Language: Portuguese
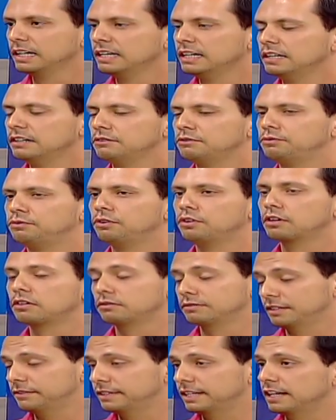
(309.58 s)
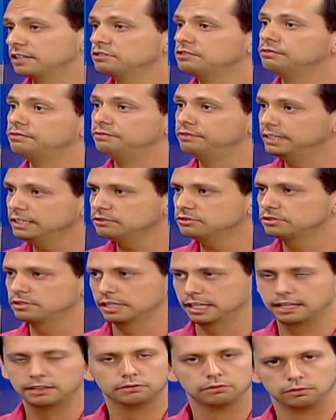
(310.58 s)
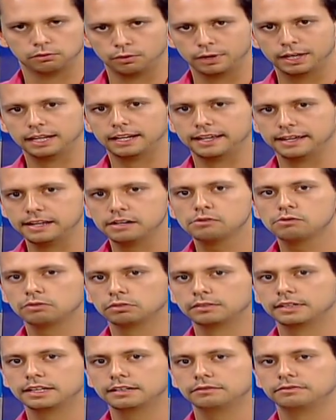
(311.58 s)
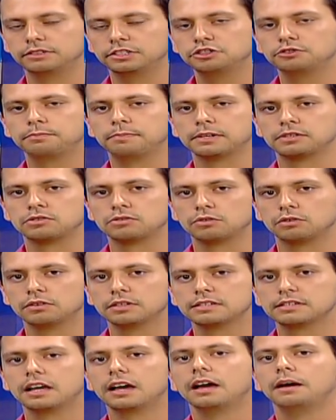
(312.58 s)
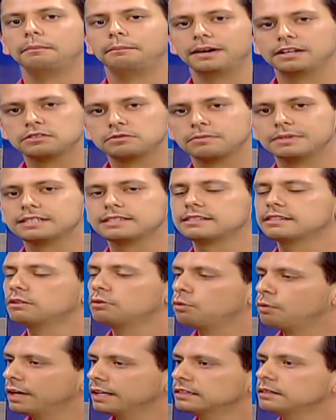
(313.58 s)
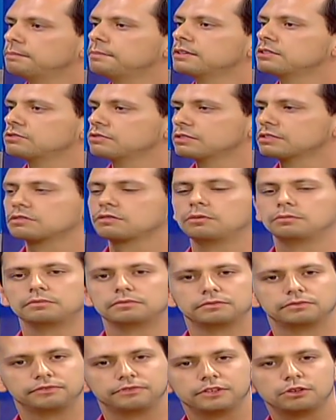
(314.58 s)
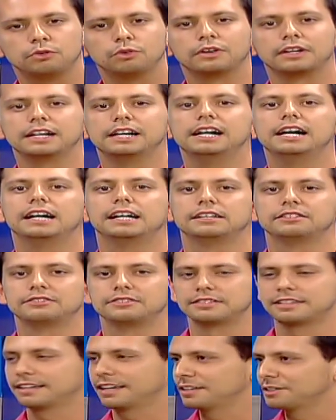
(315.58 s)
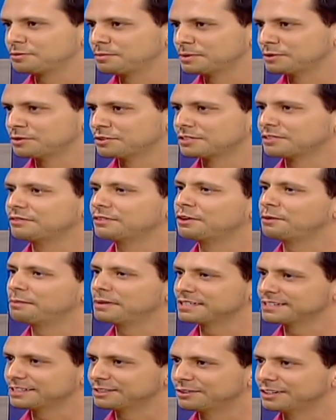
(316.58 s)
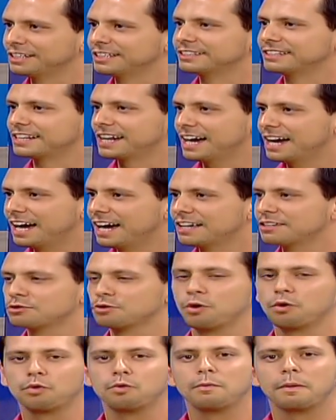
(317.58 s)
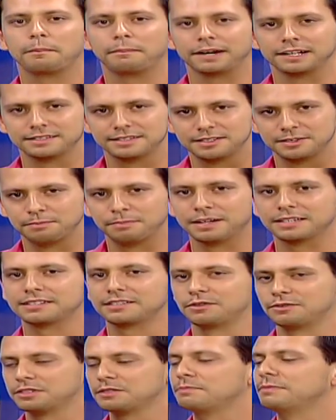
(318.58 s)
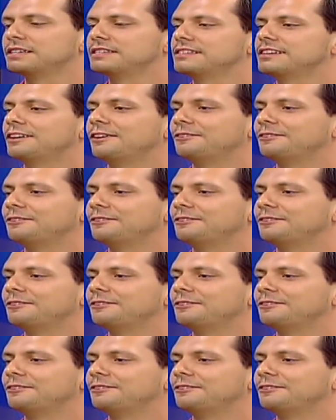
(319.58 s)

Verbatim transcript: Foram, na verdade, 20 o elenco, né, 20 pessoas, mais umas 50 pessoas como figurantes, aquelas pessoas que ficam passando ali atrás ou alguma participação especial.